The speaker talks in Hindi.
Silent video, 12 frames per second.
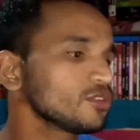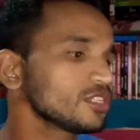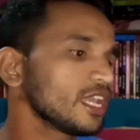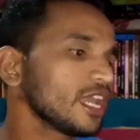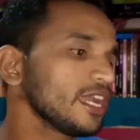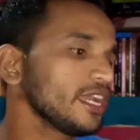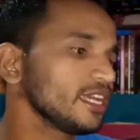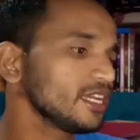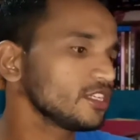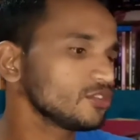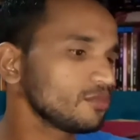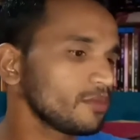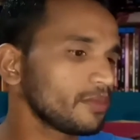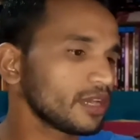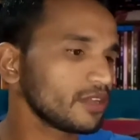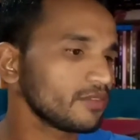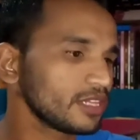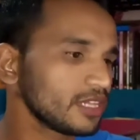कुछ लाइनें हैं जो मैं
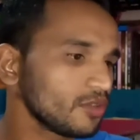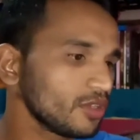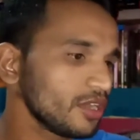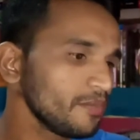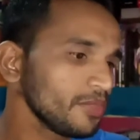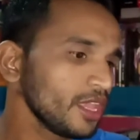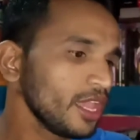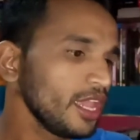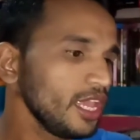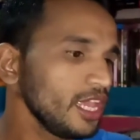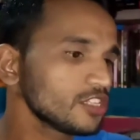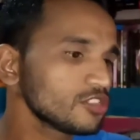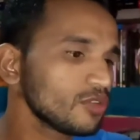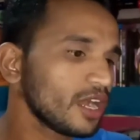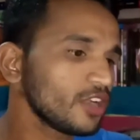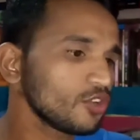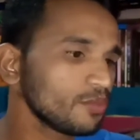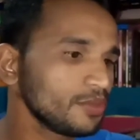पढ़कर बताऊंगा एक सौ
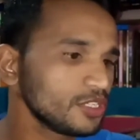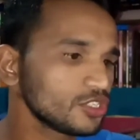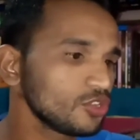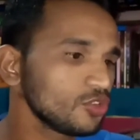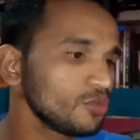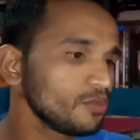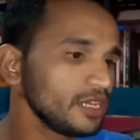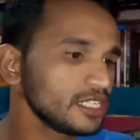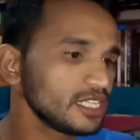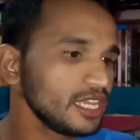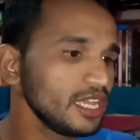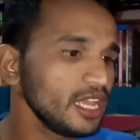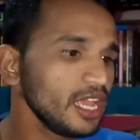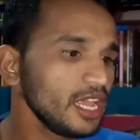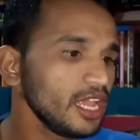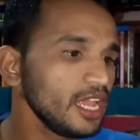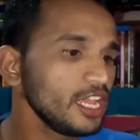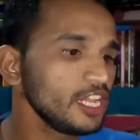आठ उपनिषदों में से
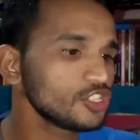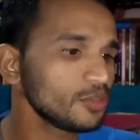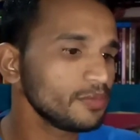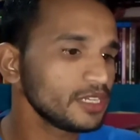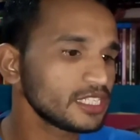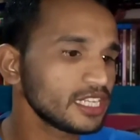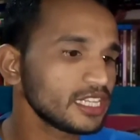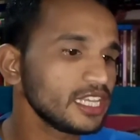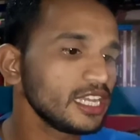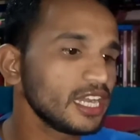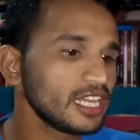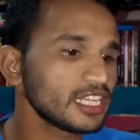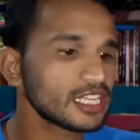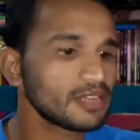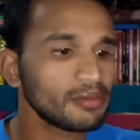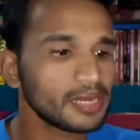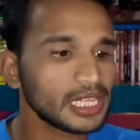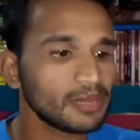ईशोपनिषद की गणना
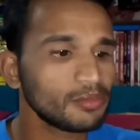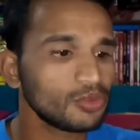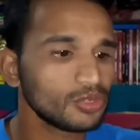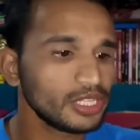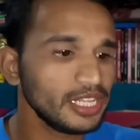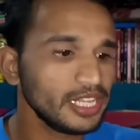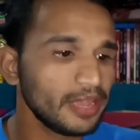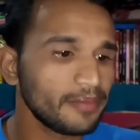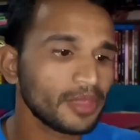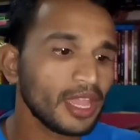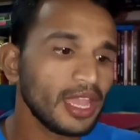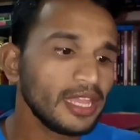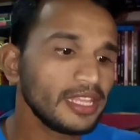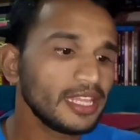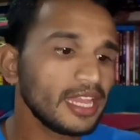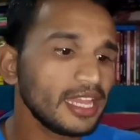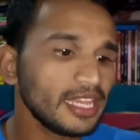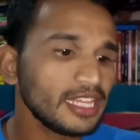सर्वप्रथम होती है
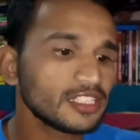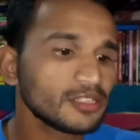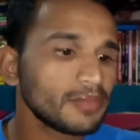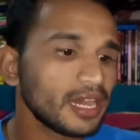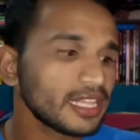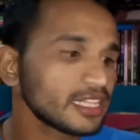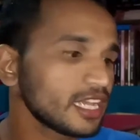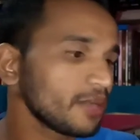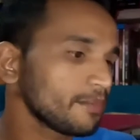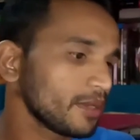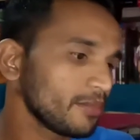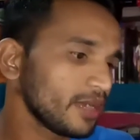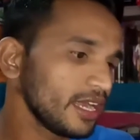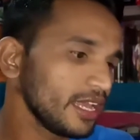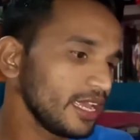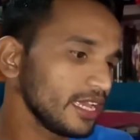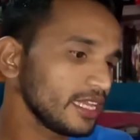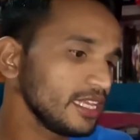यह इस बात का प्रमाण
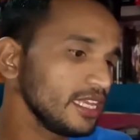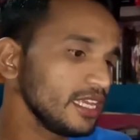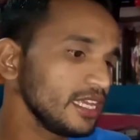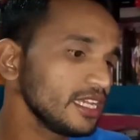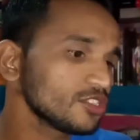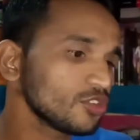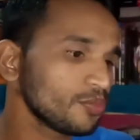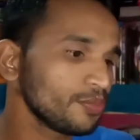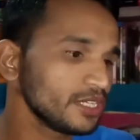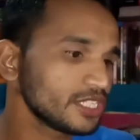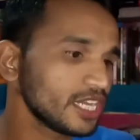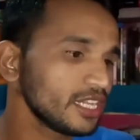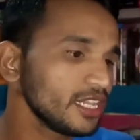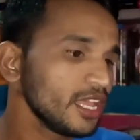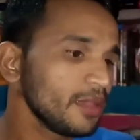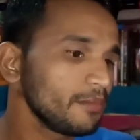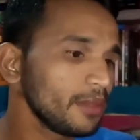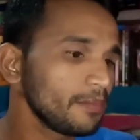है कि इस उपनिषद
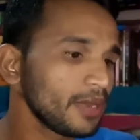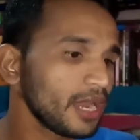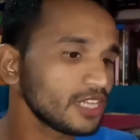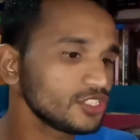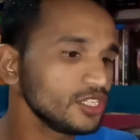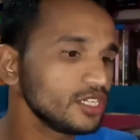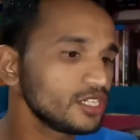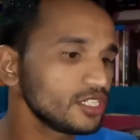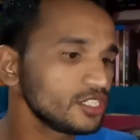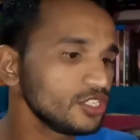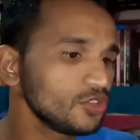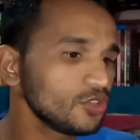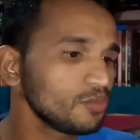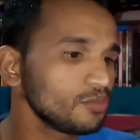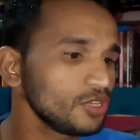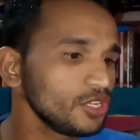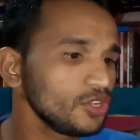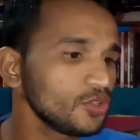में प्राचीन ऋषियों
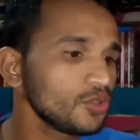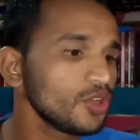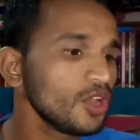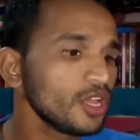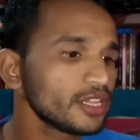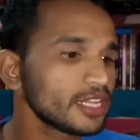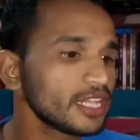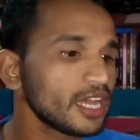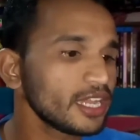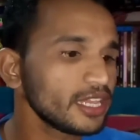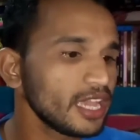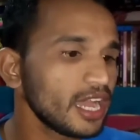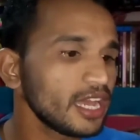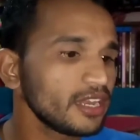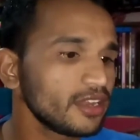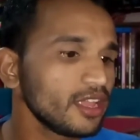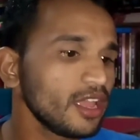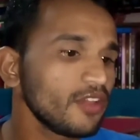मुनियों तथा
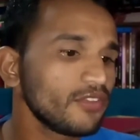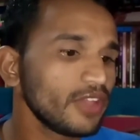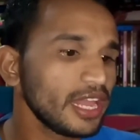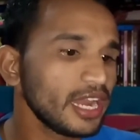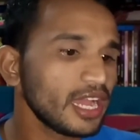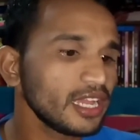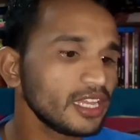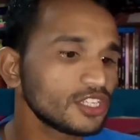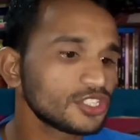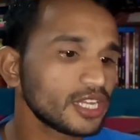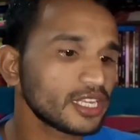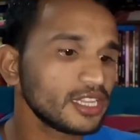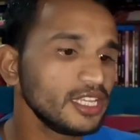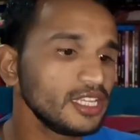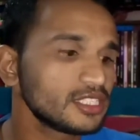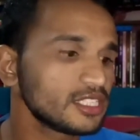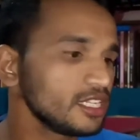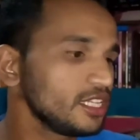ज्ञान वैराग्य शक्ति
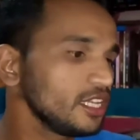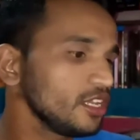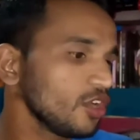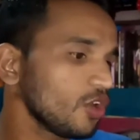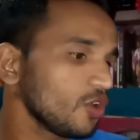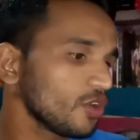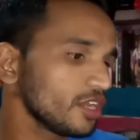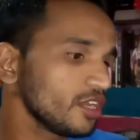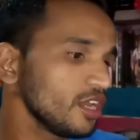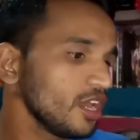सिद्धि और